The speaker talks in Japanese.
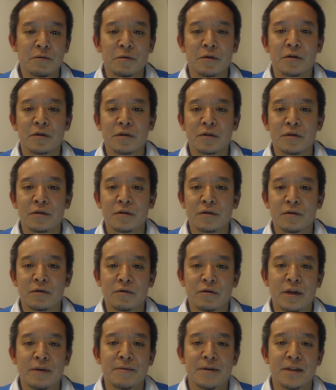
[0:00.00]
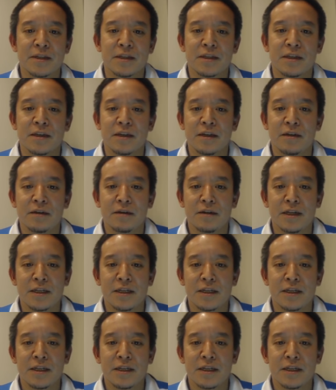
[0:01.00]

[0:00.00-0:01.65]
ぼ通ります。